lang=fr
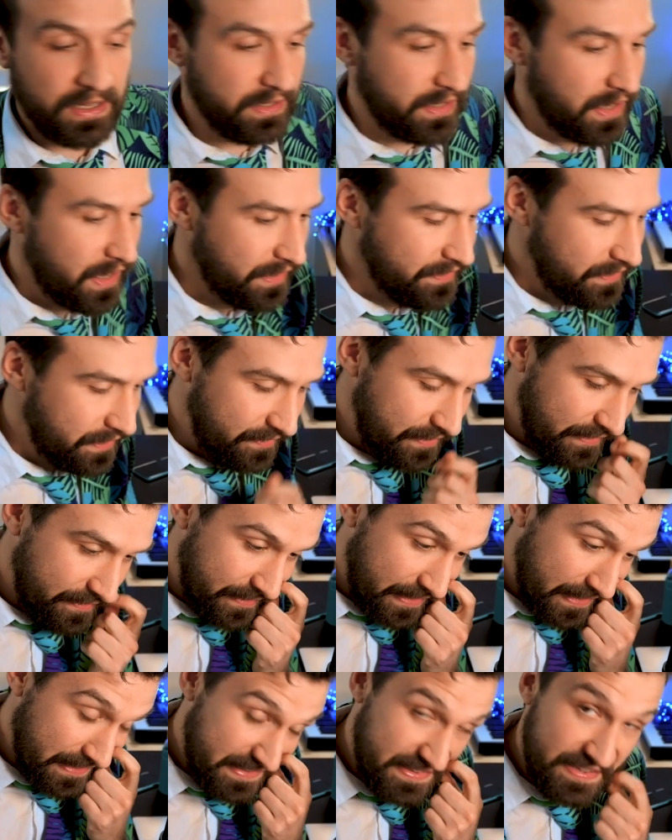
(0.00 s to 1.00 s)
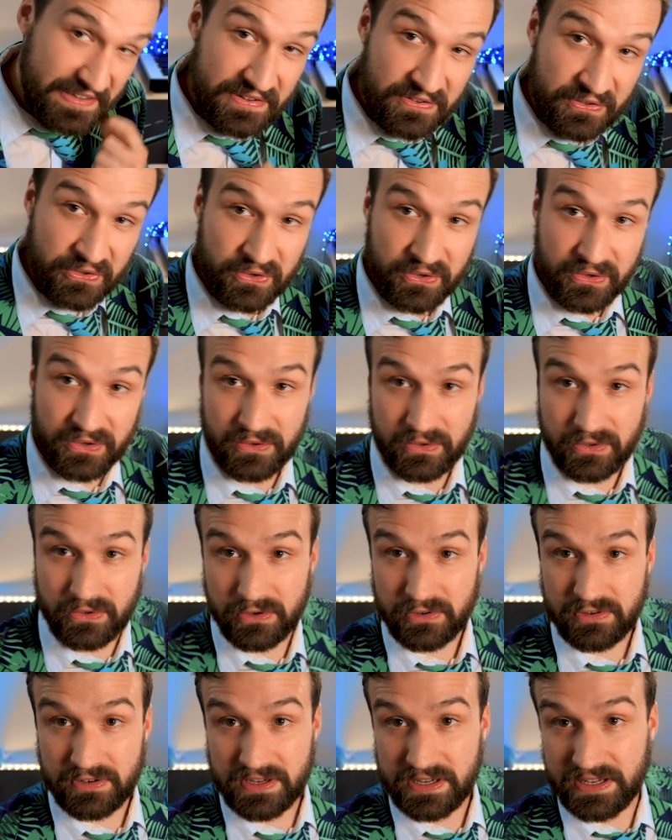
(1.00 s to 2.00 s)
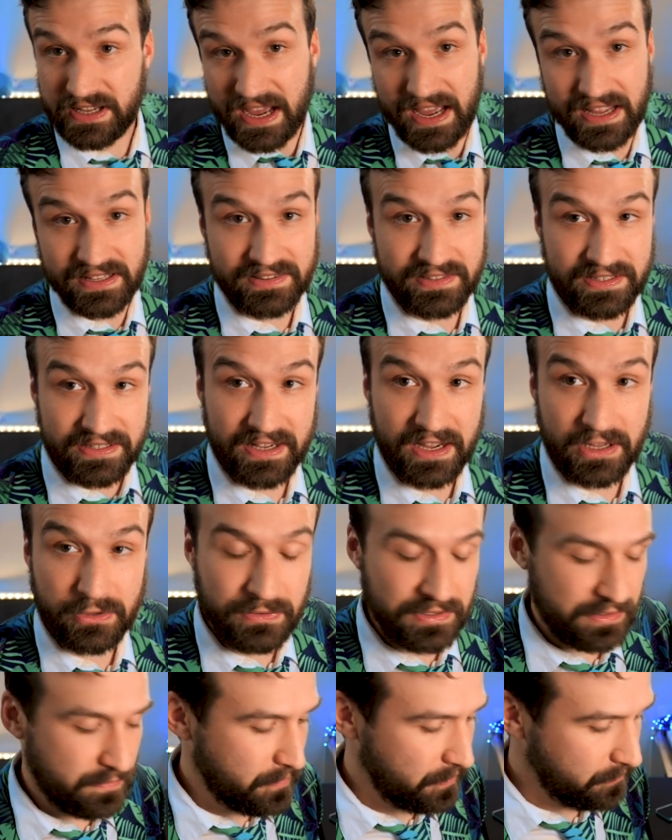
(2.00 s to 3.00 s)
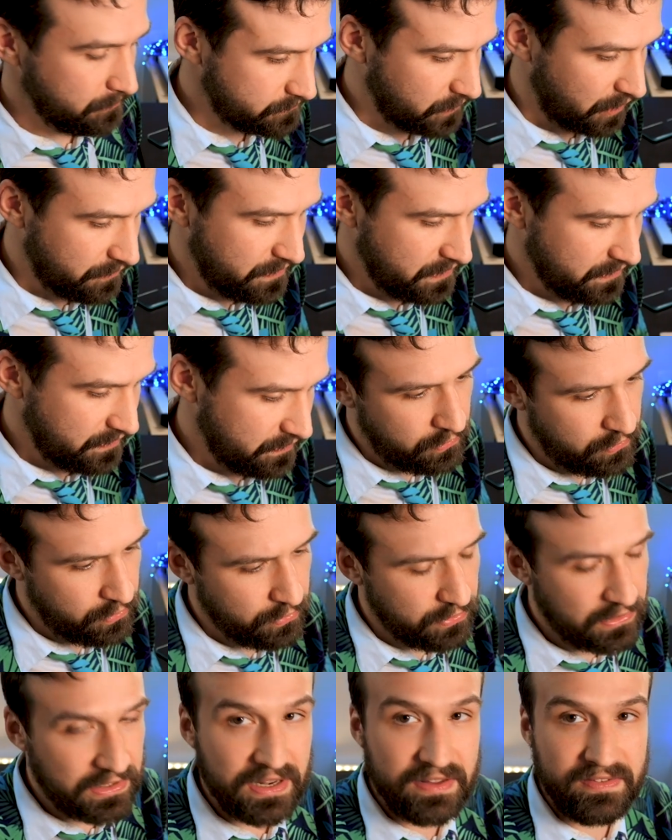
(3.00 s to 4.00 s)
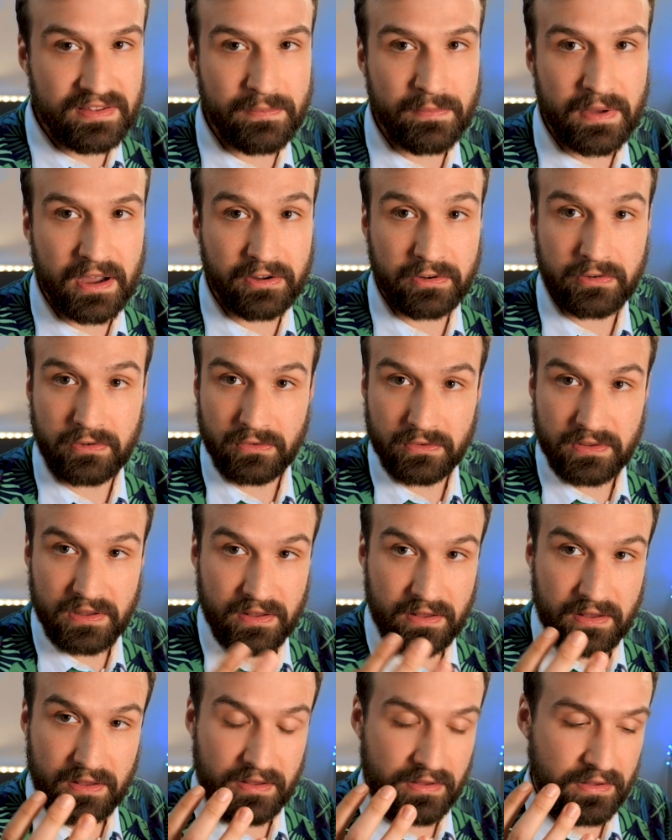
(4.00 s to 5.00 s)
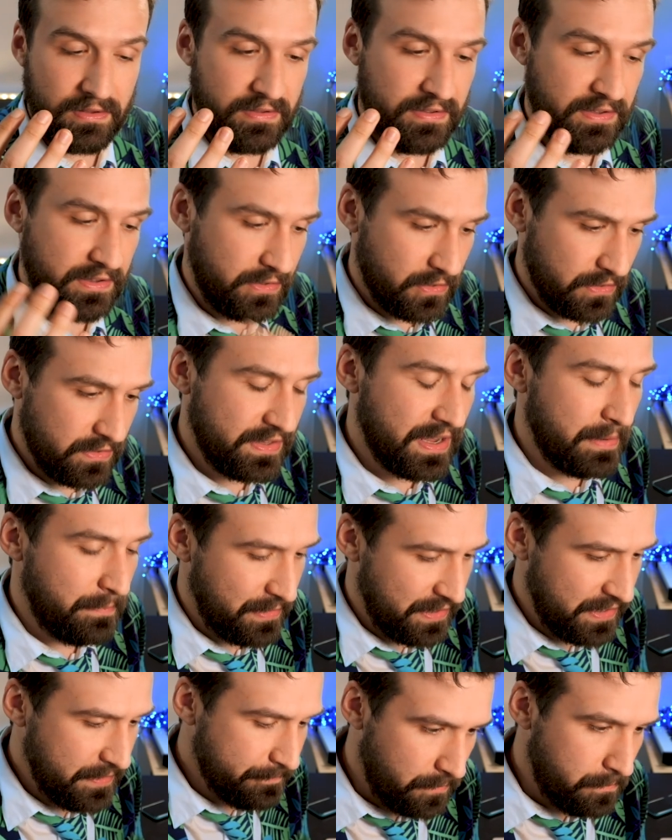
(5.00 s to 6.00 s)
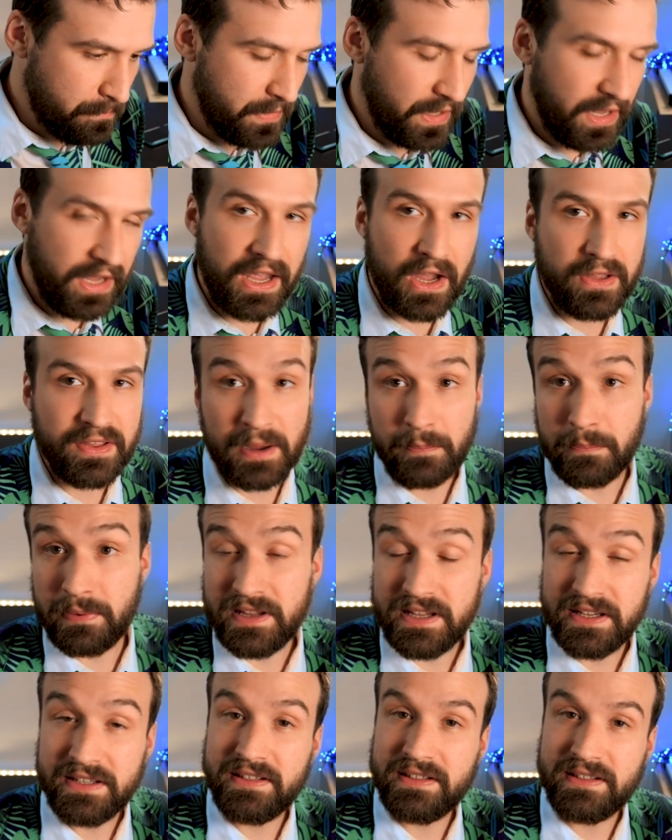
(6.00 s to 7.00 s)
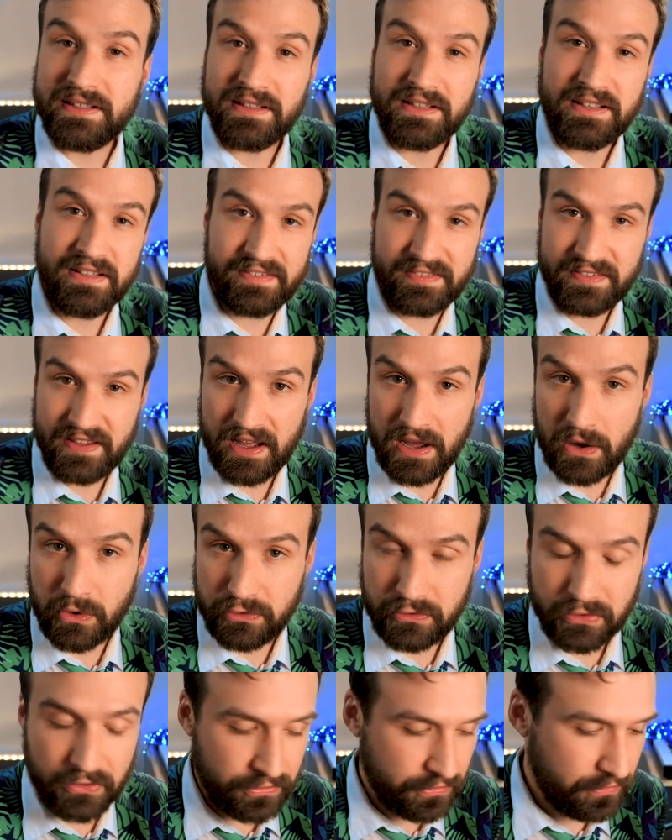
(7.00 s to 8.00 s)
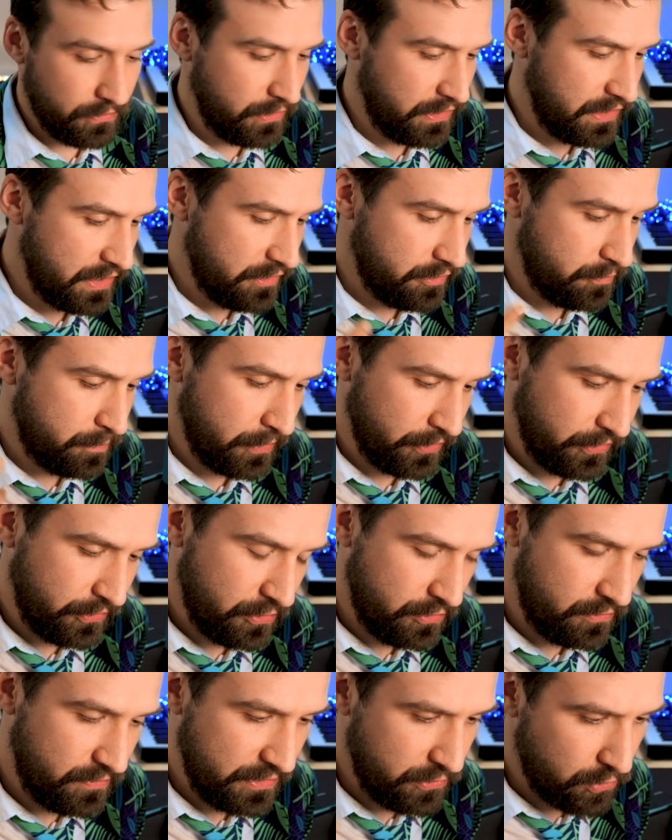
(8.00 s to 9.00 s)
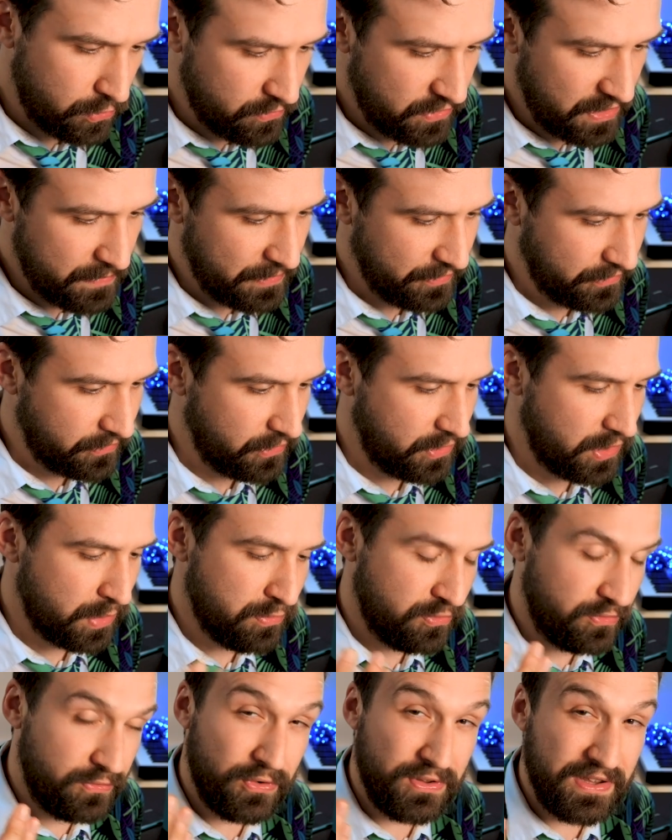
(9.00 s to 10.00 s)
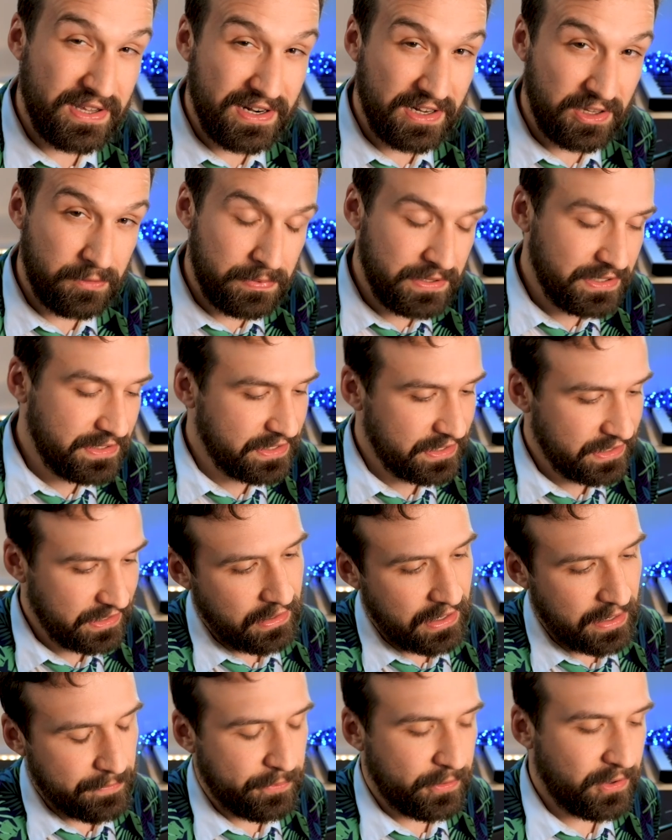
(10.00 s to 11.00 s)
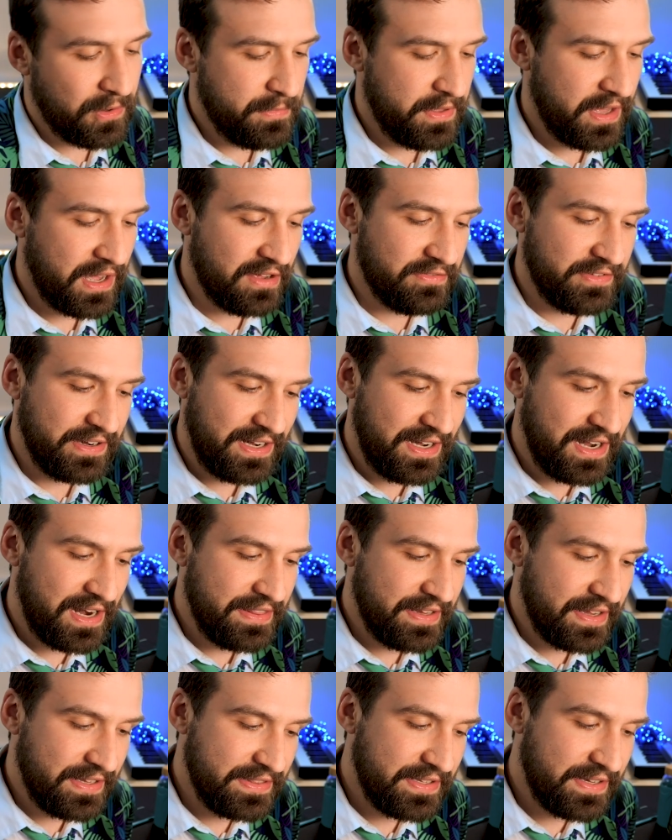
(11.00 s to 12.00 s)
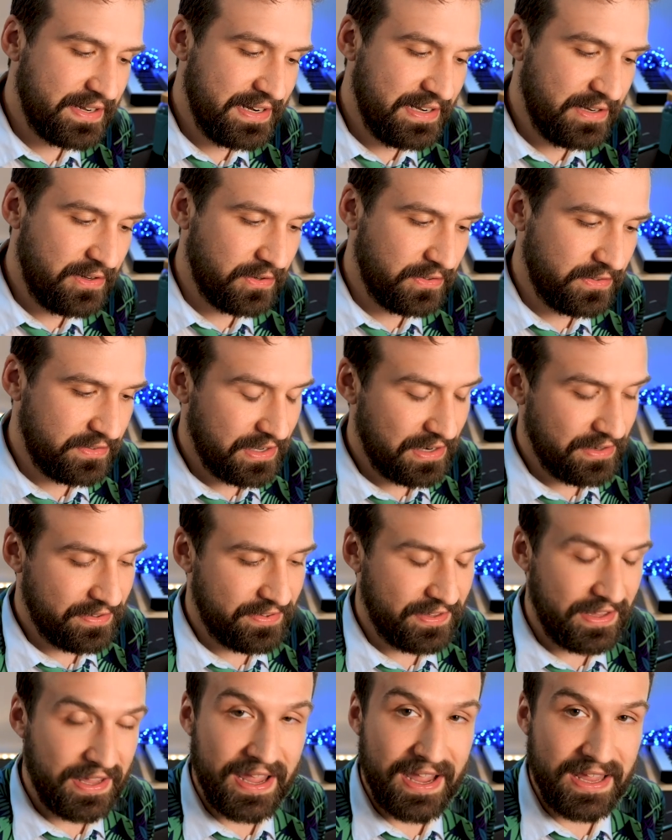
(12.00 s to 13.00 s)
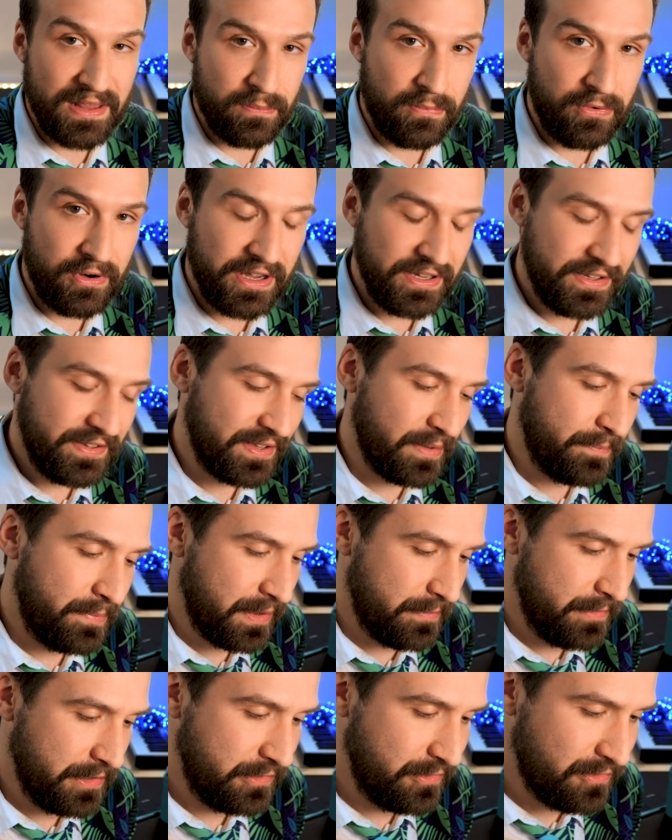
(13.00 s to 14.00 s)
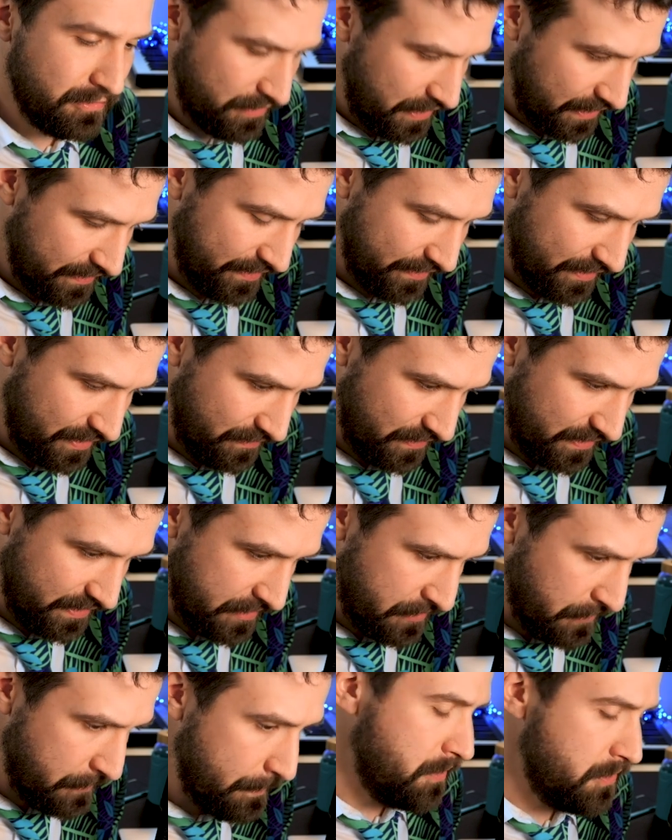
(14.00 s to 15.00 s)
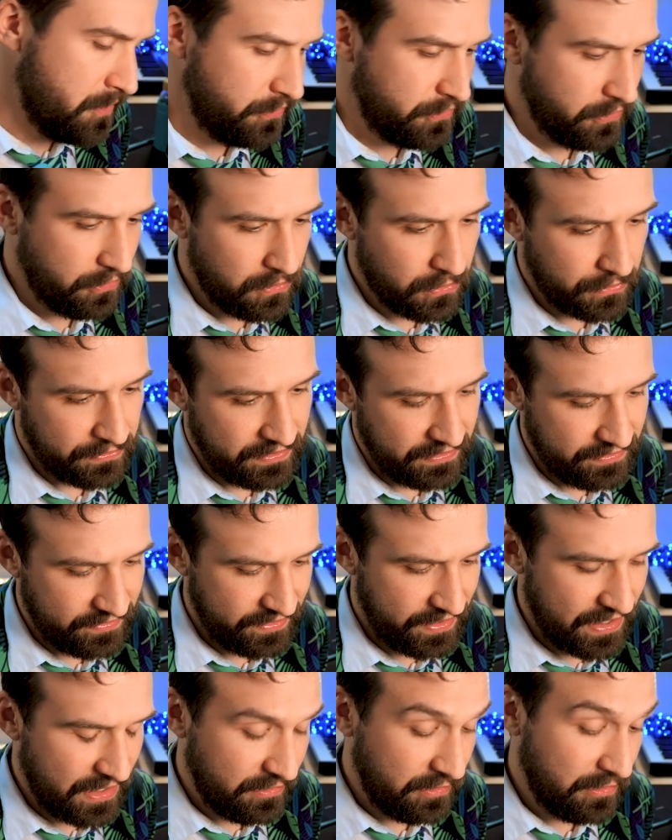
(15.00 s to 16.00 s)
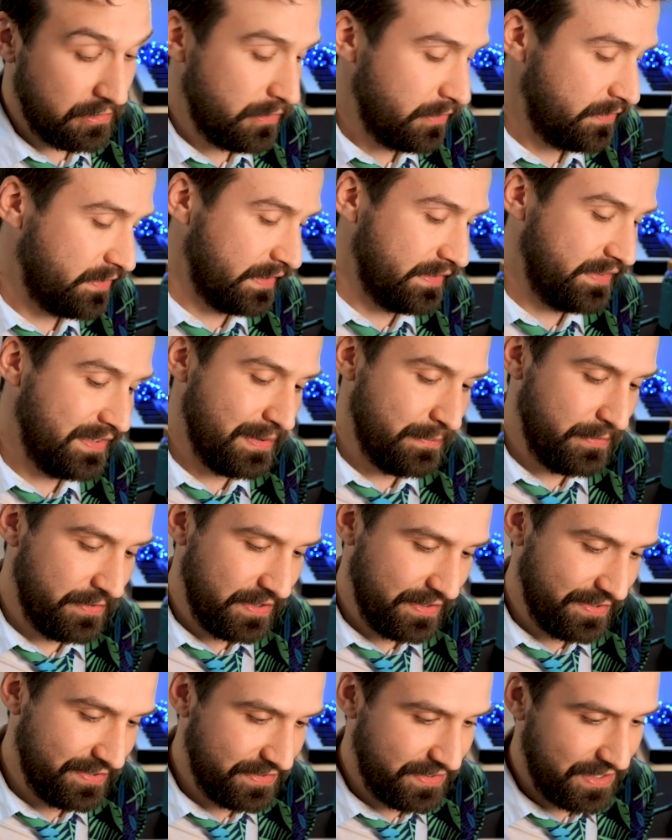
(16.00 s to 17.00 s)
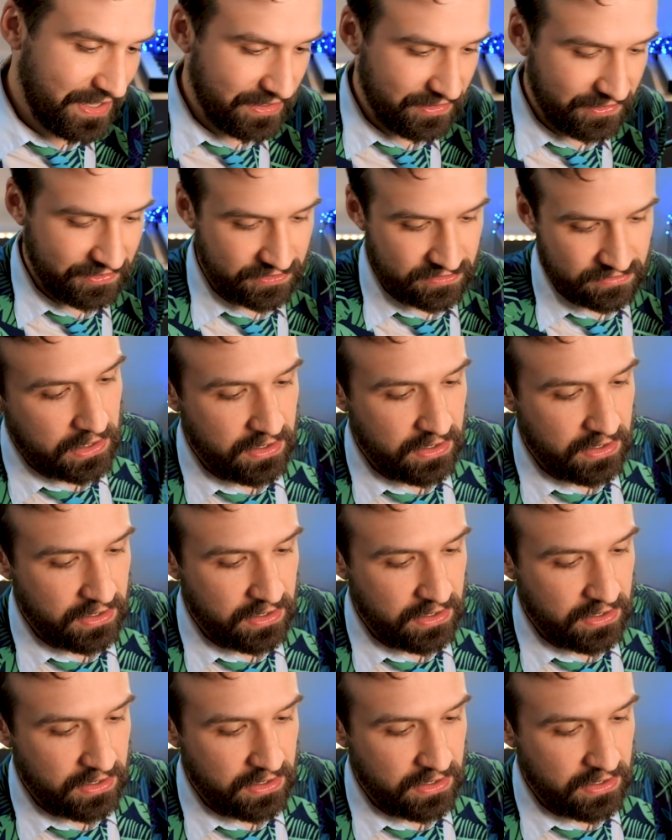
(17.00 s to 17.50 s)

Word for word: Grâce à ces indices euh, que j'ai grattés gratuitement, en fait, toutes les images sont des icônes d'appli, mais il y a une appli qui sert à autre chose. Donc là, je pense que je vais trouver parce que comme je venais de l'expliquer, la première avec l'ananas et le cocktail, c'est Handbrake, ça permet de convertir des vidéos. Le second, c'est Sketch. Le cinquième, c'est Sketch.